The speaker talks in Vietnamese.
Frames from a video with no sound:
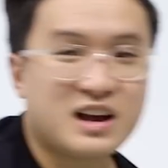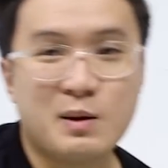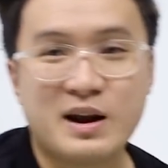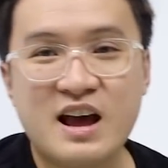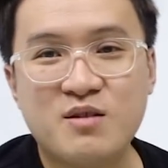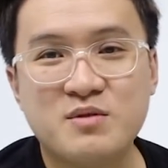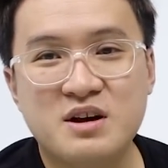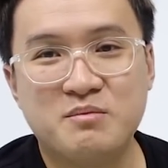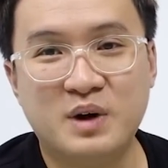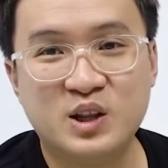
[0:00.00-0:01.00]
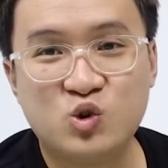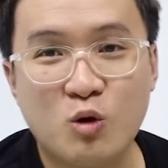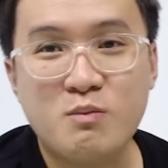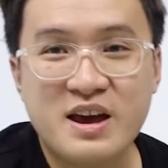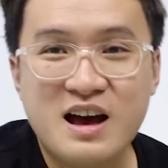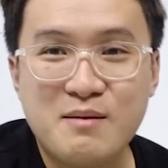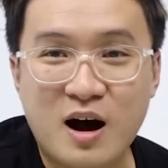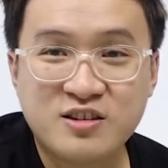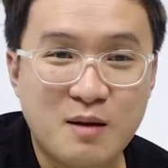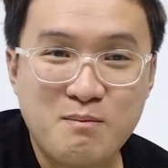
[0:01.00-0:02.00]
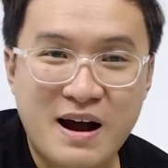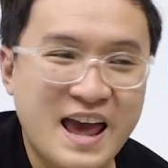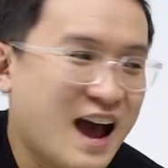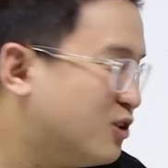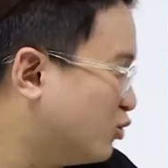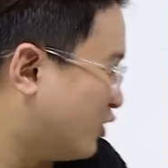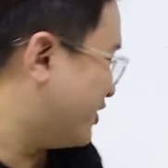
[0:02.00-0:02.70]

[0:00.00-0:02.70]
Các bạn thấy không? mình chuẩn bị ờ, mở shop bán dài luôn